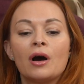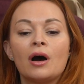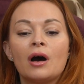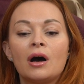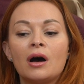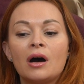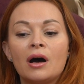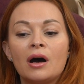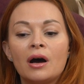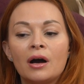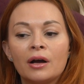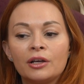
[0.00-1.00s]

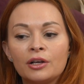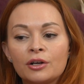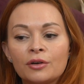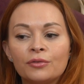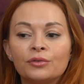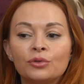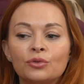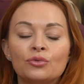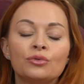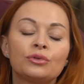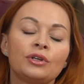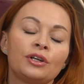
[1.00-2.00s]
а, их
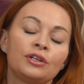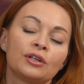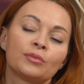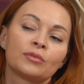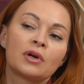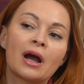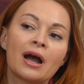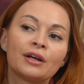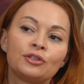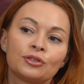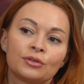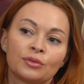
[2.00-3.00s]
внутренним
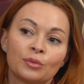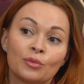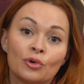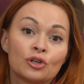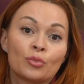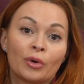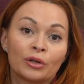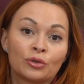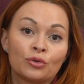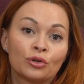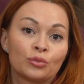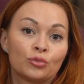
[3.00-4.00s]
качествам больше
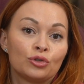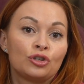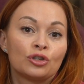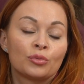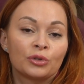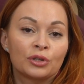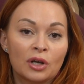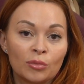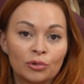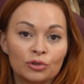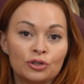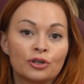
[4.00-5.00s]
подходит
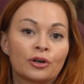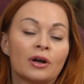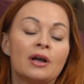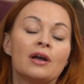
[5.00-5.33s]
мужчина-подкаблучник,